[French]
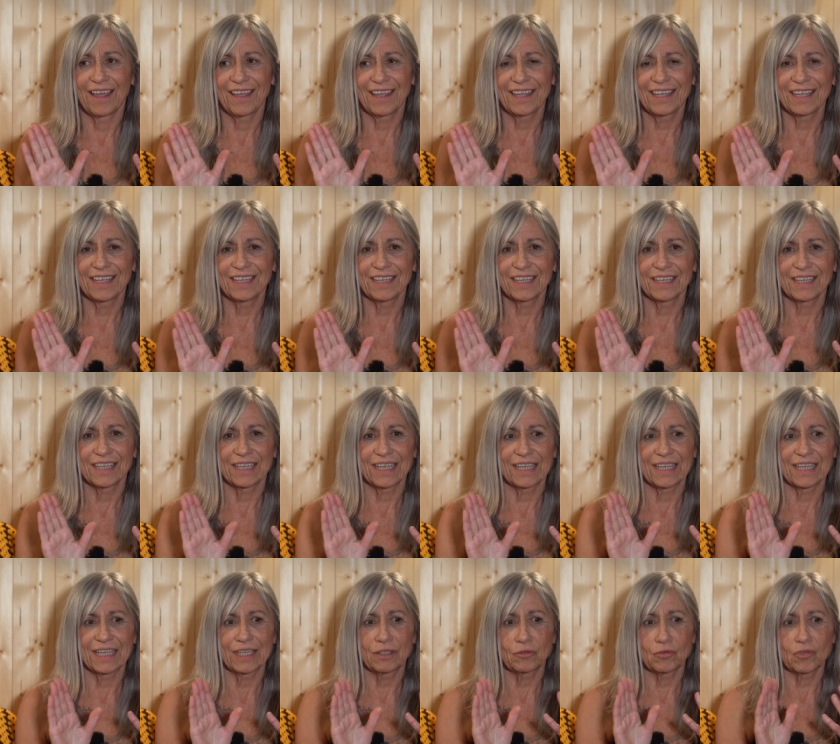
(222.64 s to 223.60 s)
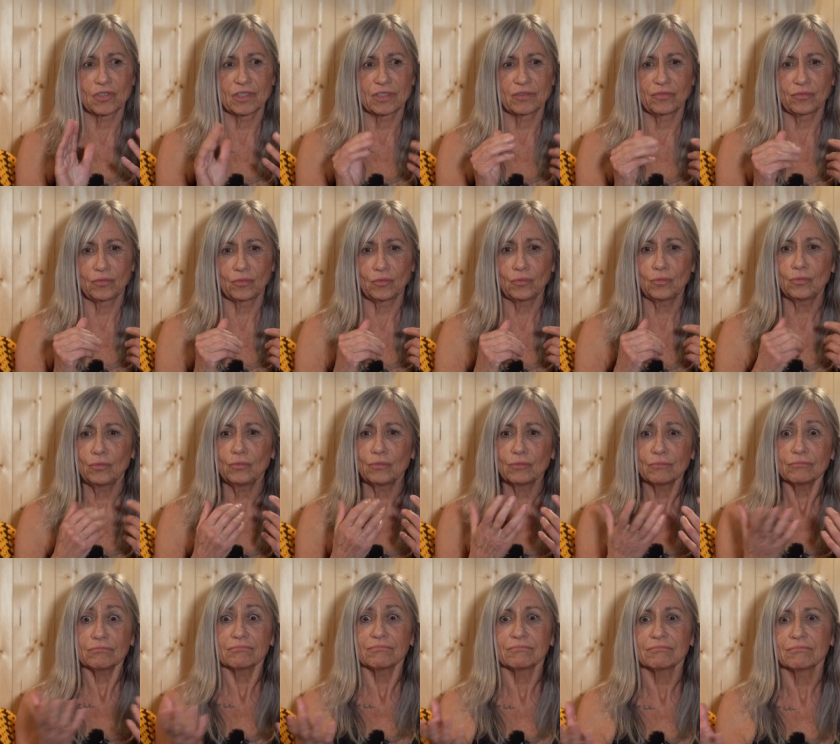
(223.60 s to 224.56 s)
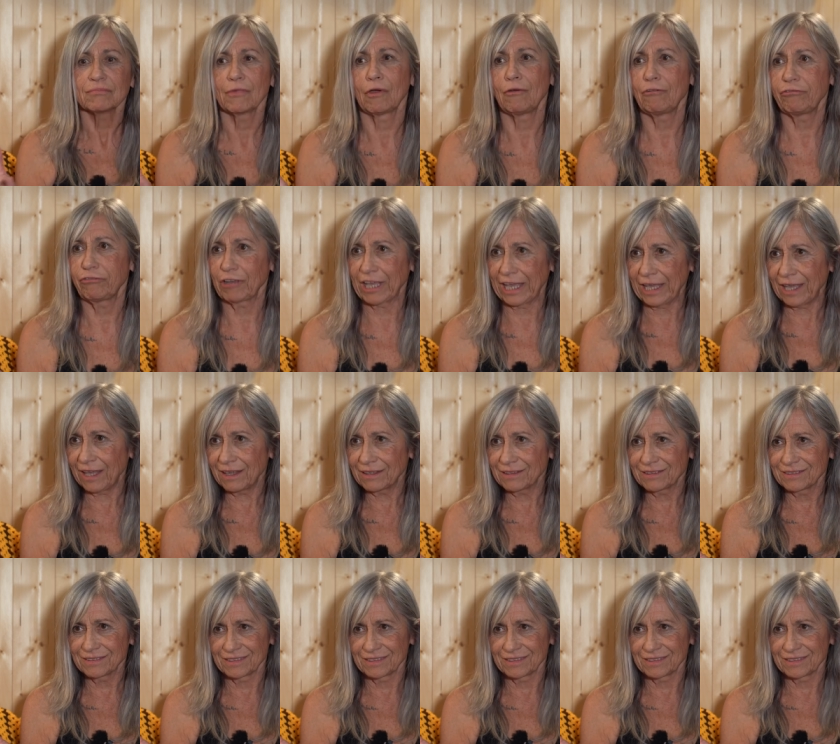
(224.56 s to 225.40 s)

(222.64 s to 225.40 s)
et, que j'ai vu en vrai